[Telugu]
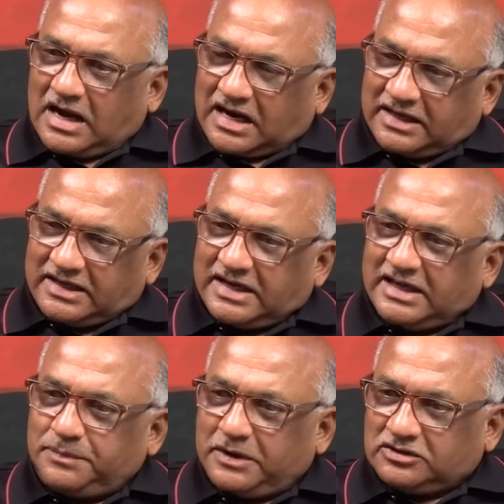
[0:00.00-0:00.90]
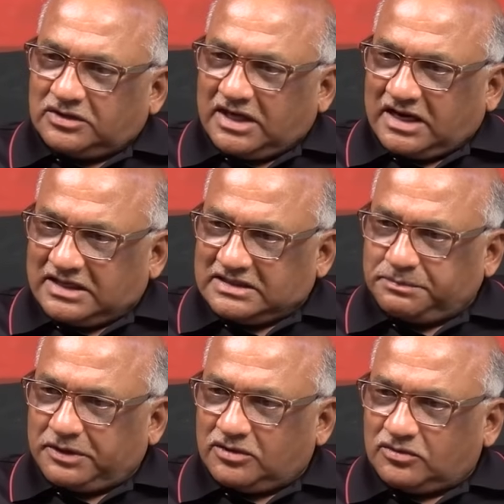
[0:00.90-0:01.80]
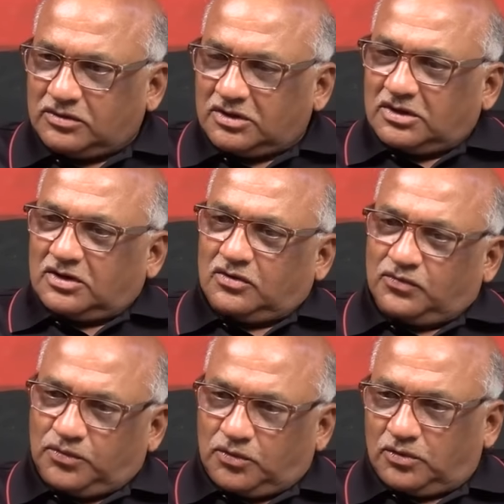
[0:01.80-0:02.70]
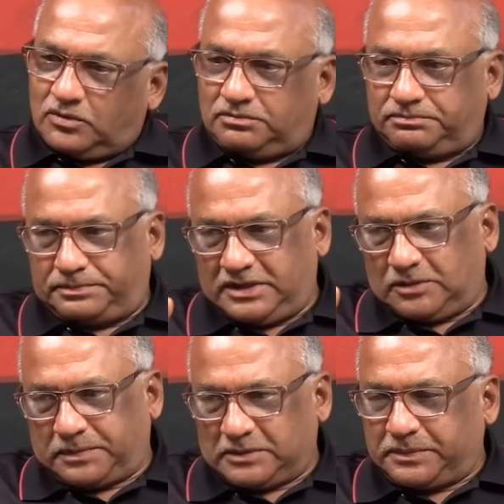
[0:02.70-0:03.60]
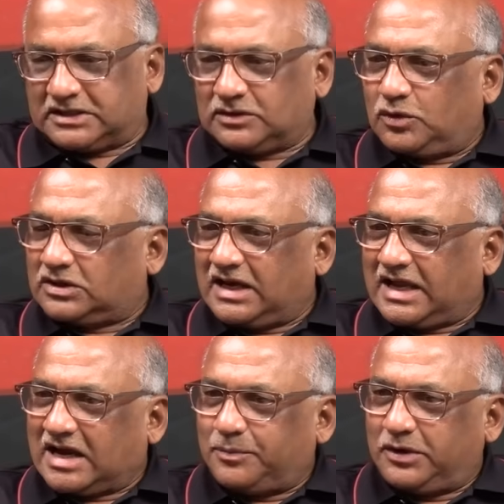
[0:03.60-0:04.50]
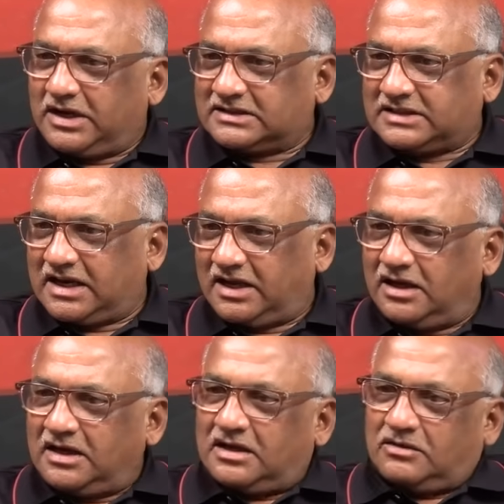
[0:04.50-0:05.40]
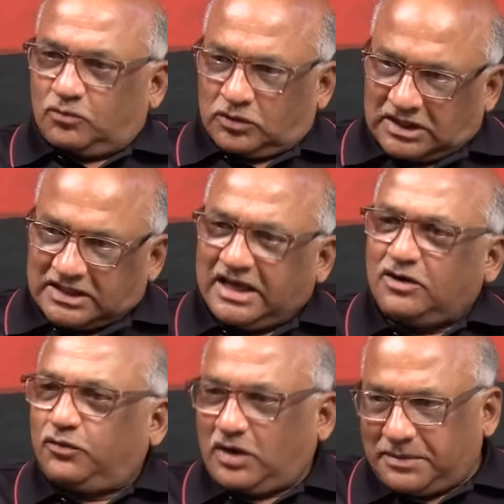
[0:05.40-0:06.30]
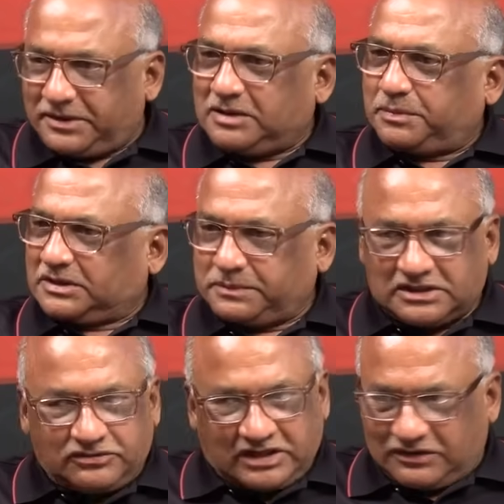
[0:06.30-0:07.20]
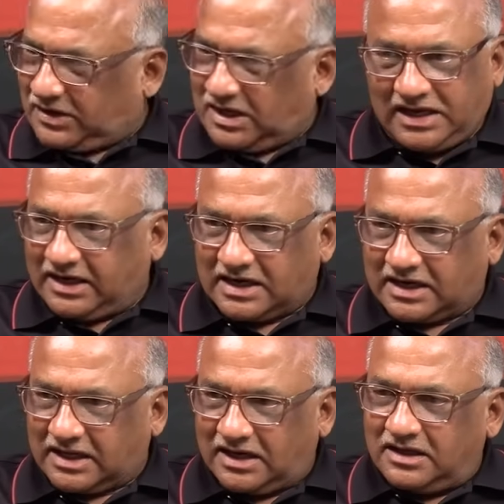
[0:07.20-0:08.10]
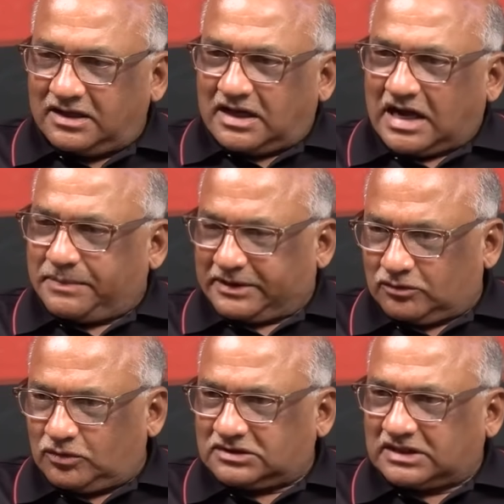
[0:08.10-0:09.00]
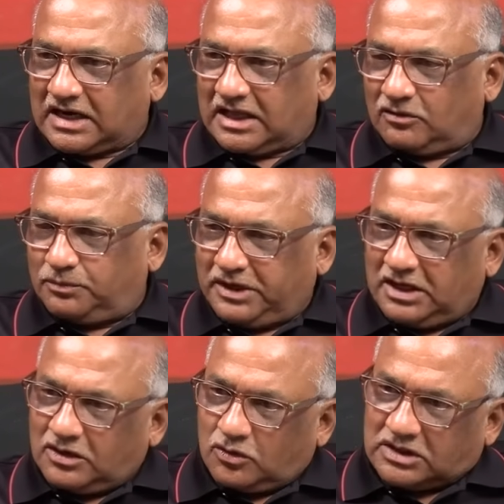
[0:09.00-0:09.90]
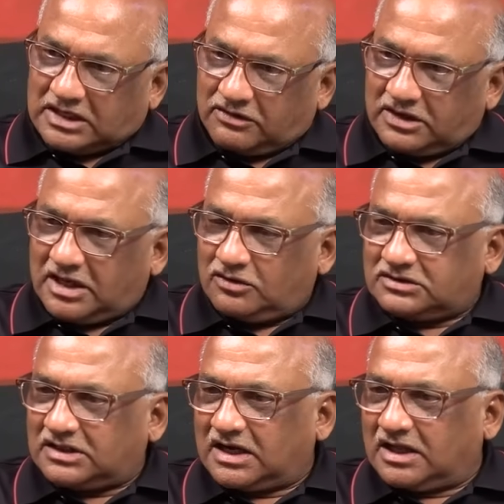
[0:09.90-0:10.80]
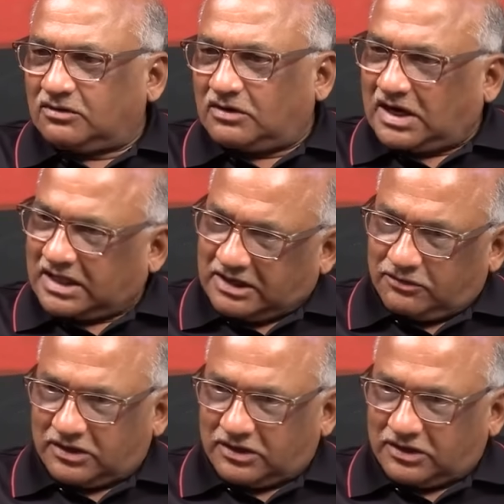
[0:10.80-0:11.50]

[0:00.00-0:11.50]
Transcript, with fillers: అక్కడికి అయ్యన పాత్రుడు గారు ఏం చెప్పాడు నువ్వు నీకు ప్రతిపక్ష హోదా లేకపోయినా సరే ఉన్నదే నువ్వు కాబట్టి ప్రతిపక్షం ఎవరు లేరు ఇక అక్కడ ఆ పదకొండు స్థానాలు మిగిలిన నూట అరవై నాలుగు స్థానాలు వాళ్ళకే